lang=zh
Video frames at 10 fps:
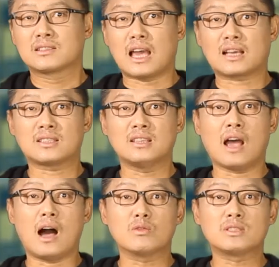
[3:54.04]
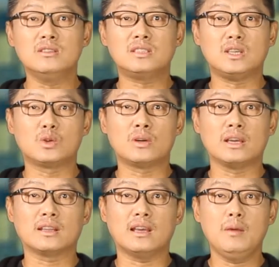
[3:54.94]
萨克森豪森集中
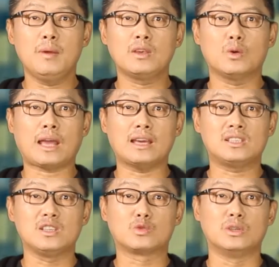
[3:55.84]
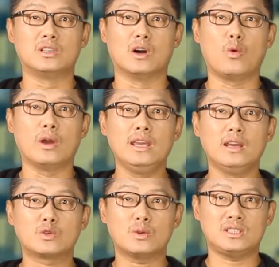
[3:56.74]
营的一名犹太幸存者回
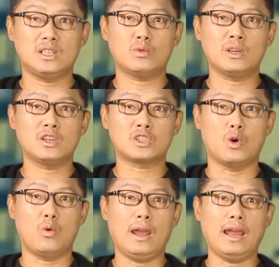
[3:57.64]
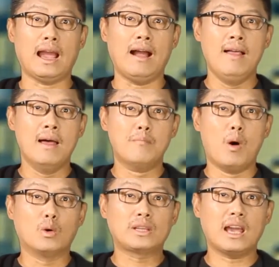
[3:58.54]
忆说，集中营守卫啊，
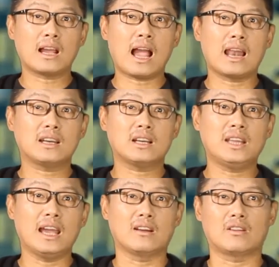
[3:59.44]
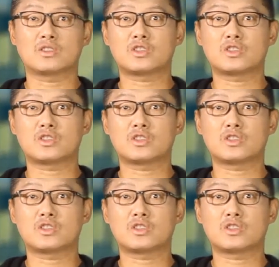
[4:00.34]
某天看了这个电影